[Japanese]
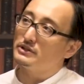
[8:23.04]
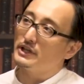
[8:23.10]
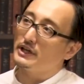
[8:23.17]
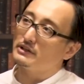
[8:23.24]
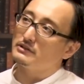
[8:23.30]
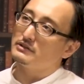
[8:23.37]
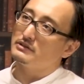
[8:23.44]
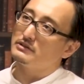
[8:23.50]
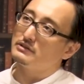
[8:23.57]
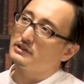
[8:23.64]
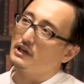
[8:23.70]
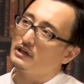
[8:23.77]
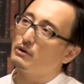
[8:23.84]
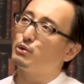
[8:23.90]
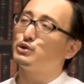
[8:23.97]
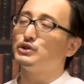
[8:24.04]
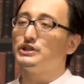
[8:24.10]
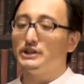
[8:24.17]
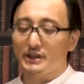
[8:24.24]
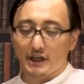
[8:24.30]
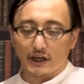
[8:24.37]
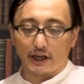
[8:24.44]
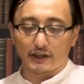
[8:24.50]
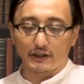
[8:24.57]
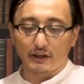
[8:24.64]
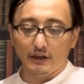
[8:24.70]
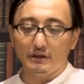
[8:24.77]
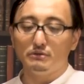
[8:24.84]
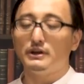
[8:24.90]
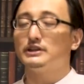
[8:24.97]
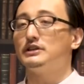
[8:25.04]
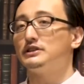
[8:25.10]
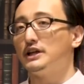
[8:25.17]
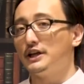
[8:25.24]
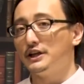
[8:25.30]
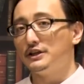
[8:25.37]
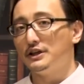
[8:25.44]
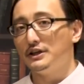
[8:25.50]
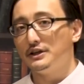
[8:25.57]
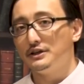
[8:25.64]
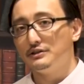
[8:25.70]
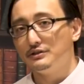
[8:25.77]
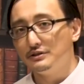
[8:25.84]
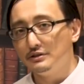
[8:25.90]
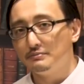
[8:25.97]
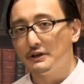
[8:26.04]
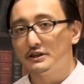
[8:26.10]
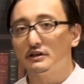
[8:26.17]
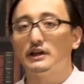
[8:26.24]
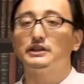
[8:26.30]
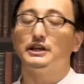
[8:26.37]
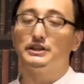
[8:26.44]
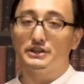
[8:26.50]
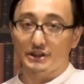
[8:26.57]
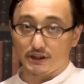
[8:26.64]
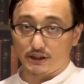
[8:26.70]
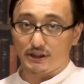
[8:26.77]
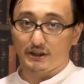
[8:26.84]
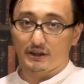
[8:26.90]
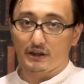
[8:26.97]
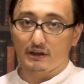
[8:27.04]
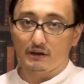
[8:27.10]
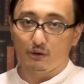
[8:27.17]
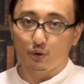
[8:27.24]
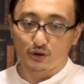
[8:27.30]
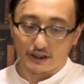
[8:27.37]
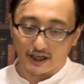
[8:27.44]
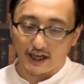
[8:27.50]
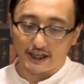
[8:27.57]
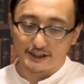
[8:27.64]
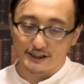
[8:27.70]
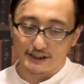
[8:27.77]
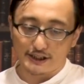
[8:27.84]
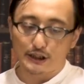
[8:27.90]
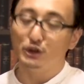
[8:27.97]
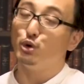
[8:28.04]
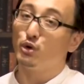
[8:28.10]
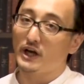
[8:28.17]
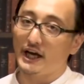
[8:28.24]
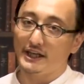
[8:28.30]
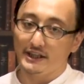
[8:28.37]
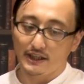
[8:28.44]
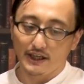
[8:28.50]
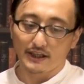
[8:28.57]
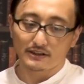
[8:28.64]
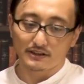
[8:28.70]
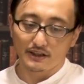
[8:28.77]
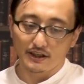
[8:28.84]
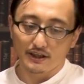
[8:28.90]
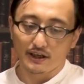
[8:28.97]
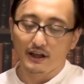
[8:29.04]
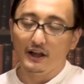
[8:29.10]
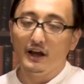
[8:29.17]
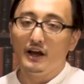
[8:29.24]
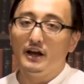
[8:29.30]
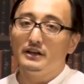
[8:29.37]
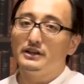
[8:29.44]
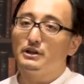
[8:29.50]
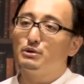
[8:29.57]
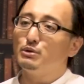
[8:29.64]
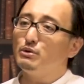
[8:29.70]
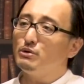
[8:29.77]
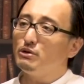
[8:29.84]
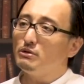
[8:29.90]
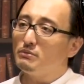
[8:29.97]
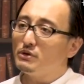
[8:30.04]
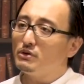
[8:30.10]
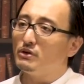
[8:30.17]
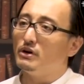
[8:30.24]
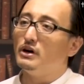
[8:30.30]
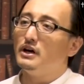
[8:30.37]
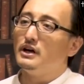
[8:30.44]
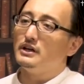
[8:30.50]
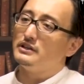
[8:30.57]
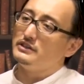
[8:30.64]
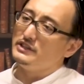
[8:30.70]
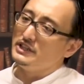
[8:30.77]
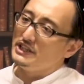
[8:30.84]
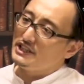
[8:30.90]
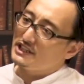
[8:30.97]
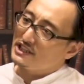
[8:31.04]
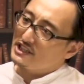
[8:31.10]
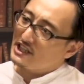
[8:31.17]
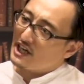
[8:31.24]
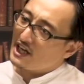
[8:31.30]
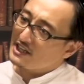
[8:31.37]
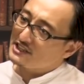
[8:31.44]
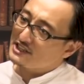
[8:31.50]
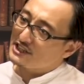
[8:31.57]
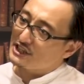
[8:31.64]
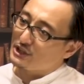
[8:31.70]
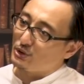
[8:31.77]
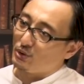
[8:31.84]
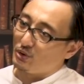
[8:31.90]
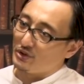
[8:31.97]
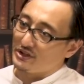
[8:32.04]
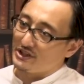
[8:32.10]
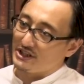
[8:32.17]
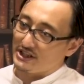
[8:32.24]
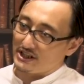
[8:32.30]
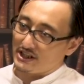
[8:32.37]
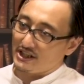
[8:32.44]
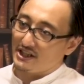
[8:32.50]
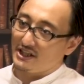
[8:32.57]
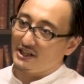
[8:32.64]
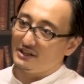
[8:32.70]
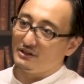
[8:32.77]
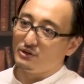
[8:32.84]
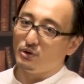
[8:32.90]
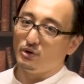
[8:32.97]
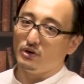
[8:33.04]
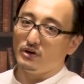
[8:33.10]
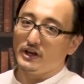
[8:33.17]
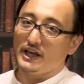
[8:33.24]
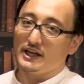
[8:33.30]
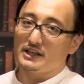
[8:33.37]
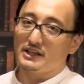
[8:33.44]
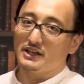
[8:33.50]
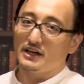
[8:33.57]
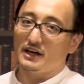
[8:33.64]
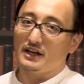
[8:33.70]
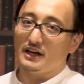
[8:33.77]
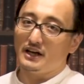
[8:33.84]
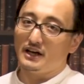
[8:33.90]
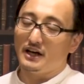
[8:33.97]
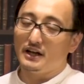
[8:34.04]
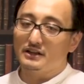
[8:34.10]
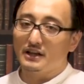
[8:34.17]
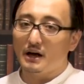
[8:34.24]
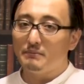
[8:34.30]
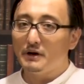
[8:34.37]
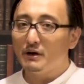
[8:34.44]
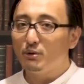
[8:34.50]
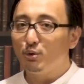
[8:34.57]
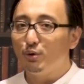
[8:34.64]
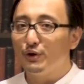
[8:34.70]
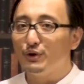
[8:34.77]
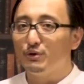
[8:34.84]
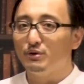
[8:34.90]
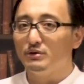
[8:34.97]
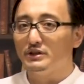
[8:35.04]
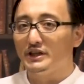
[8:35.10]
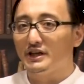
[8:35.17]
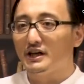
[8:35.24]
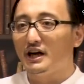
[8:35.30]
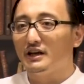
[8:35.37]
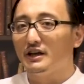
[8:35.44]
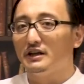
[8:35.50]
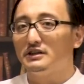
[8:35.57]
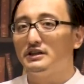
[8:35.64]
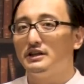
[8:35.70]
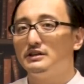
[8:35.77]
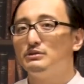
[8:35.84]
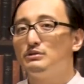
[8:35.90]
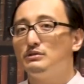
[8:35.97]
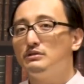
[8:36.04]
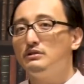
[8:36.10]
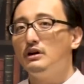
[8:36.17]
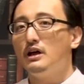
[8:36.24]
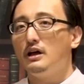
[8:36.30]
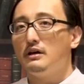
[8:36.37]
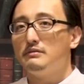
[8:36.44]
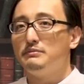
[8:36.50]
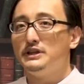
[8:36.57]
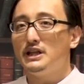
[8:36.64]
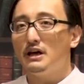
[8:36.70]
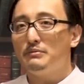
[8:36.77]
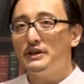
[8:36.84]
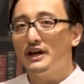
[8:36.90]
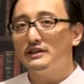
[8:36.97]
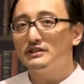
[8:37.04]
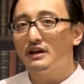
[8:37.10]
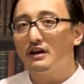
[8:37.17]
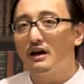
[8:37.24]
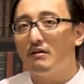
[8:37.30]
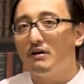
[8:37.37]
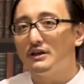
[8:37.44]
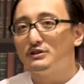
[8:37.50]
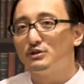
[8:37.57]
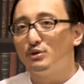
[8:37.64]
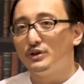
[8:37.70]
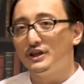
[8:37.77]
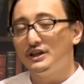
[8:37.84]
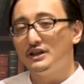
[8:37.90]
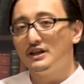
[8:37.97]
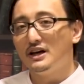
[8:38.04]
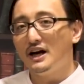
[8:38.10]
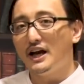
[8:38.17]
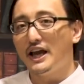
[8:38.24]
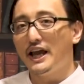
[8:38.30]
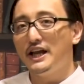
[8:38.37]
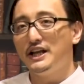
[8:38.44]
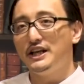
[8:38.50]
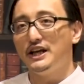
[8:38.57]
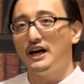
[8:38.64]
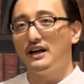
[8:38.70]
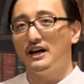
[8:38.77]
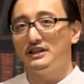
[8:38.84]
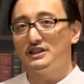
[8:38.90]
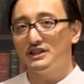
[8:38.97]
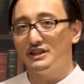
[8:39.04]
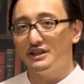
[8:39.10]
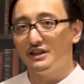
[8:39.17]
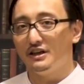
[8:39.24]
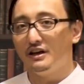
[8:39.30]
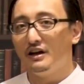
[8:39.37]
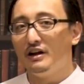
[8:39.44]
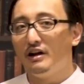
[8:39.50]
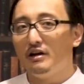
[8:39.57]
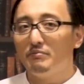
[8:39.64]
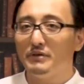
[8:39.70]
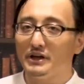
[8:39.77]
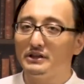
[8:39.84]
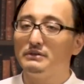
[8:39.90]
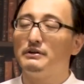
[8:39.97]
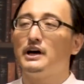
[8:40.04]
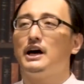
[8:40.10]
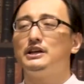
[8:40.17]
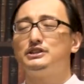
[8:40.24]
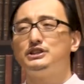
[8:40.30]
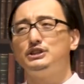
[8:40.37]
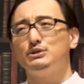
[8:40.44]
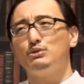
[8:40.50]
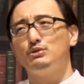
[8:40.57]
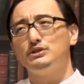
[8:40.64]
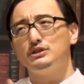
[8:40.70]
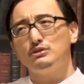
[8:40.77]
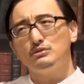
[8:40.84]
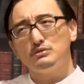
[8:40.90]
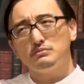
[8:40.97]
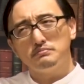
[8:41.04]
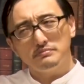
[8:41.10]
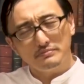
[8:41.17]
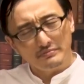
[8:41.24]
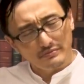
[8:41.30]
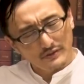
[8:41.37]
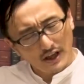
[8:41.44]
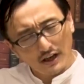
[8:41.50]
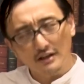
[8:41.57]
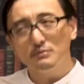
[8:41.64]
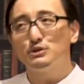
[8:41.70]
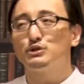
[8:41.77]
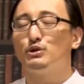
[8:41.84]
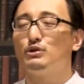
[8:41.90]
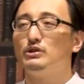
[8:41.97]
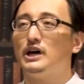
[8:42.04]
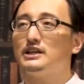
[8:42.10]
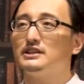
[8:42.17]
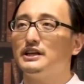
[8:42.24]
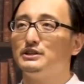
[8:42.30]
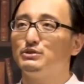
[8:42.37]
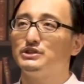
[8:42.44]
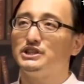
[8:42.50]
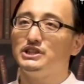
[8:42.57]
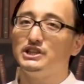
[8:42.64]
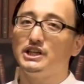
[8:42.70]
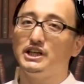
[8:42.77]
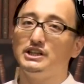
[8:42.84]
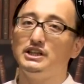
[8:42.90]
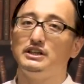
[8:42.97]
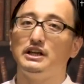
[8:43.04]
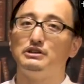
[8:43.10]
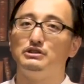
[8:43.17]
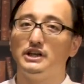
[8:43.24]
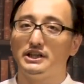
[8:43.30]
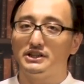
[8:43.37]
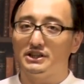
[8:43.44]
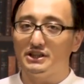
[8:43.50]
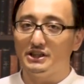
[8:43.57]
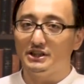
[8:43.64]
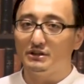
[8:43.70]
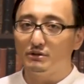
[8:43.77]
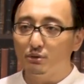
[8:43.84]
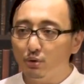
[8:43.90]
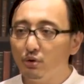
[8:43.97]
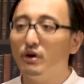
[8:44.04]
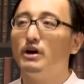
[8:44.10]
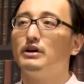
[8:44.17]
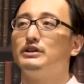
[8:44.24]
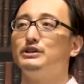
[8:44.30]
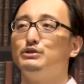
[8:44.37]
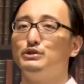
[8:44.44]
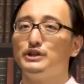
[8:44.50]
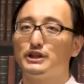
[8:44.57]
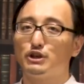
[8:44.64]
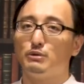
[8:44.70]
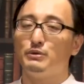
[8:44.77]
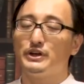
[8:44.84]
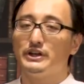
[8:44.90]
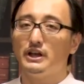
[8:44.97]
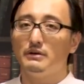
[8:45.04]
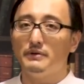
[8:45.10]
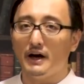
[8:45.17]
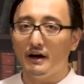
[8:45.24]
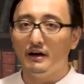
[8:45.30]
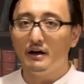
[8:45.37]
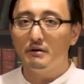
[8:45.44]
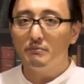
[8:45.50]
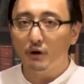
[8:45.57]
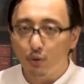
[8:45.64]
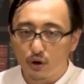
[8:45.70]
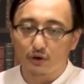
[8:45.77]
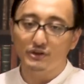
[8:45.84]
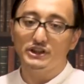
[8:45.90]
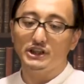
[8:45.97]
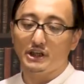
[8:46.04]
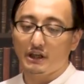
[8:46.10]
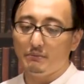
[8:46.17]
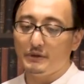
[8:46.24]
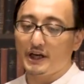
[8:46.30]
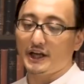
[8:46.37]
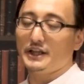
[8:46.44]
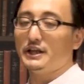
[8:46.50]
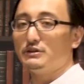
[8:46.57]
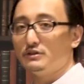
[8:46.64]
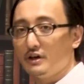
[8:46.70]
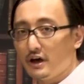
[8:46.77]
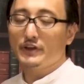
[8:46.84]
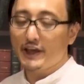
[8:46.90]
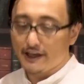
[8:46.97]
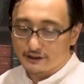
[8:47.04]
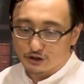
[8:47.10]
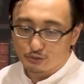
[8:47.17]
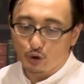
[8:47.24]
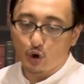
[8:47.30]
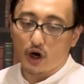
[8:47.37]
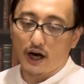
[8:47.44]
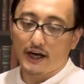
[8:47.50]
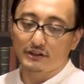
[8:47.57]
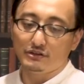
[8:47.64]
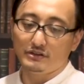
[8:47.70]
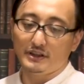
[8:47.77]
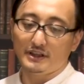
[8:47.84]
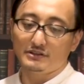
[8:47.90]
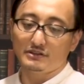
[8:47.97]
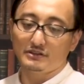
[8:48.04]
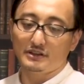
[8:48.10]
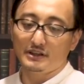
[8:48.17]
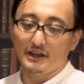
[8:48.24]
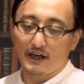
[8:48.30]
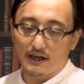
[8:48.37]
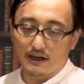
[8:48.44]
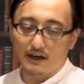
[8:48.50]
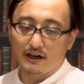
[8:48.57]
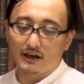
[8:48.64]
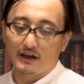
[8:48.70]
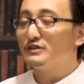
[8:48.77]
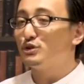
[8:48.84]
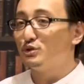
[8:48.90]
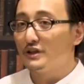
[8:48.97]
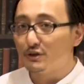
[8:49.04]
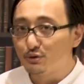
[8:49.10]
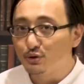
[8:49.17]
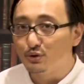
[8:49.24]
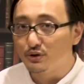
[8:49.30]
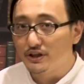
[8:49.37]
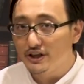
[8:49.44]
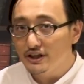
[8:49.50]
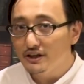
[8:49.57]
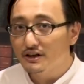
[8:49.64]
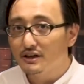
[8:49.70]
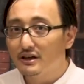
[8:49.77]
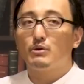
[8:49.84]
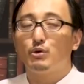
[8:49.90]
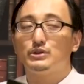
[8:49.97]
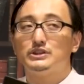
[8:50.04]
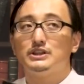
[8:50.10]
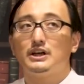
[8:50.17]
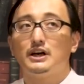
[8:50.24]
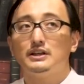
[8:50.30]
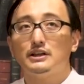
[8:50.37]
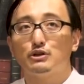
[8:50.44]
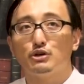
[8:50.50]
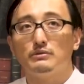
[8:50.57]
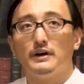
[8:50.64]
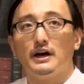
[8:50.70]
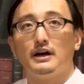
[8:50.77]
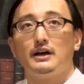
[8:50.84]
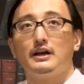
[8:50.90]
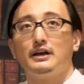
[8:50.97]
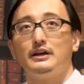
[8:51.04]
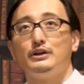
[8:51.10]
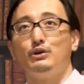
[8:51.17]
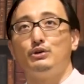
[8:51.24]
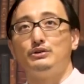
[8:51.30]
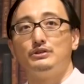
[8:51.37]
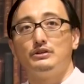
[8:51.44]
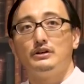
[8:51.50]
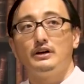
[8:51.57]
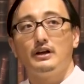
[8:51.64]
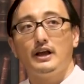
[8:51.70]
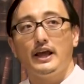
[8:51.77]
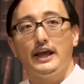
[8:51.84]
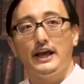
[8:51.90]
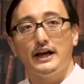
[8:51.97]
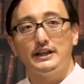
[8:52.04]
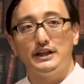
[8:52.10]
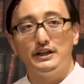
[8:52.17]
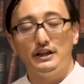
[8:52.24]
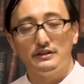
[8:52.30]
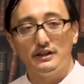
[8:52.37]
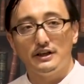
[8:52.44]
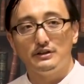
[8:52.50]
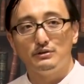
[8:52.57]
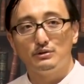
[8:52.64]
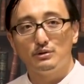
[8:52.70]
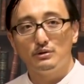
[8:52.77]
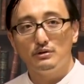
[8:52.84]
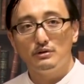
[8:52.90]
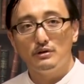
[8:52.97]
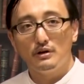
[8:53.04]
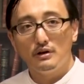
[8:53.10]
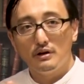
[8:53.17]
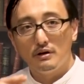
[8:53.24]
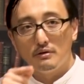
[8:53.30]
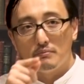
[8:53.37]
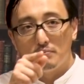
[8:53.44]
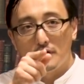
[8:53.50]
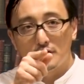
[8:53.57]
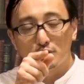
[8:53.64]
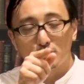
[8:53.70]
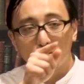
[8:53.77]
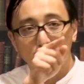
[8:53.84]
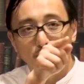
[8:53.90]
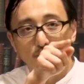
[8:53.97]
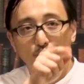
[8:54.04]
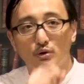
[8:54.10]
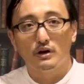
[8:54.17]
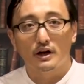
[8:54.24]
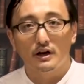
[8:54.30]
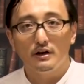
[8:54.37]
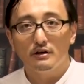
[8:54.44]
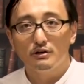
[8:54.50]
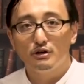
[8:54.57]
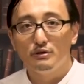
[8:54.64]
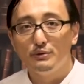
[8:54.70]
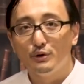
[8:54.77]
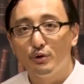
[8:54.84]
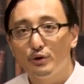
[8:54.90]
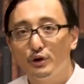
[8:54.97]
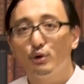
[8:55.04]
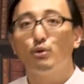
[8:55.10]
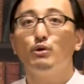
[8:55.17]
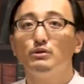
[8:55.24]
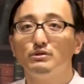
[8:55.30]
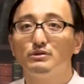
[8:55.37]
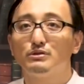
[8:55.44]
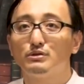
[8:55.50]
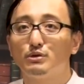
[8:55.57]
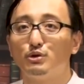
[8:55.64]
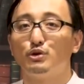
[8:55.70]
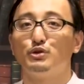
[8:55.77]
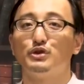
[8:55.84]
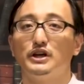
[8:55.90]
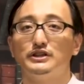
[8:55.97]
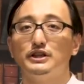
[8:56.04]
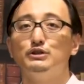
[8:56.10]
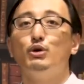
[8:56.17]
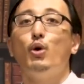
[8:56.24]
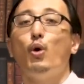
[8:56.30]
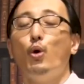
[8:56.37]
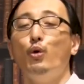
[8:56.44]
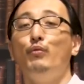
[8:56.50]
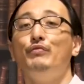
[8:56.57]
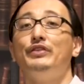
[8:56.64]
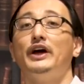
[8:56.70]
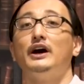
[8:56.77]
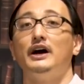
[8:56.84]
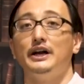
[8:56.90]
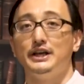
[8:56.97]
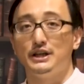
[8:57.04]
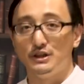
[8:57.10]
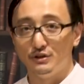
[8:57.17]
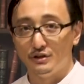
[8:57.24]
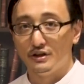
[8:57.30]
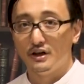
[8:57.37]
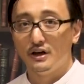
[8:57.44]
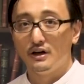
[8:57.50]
年から今年にかけて噂されている全く新しい女怪人、妖怪であって、で、どうも西八王子の駅から卵寮にかけての南浅川沿いがエリアらしい。まあ言ってみれば八王子の中でもその辺りの地域に出るらしいという人もいれば、まあ他の地域で見られているケースもあるんですが、その名の通り、こちらが例えば夜部屋で寝ていると、窓の向こうから首をひょこっと覗かせる女がいる。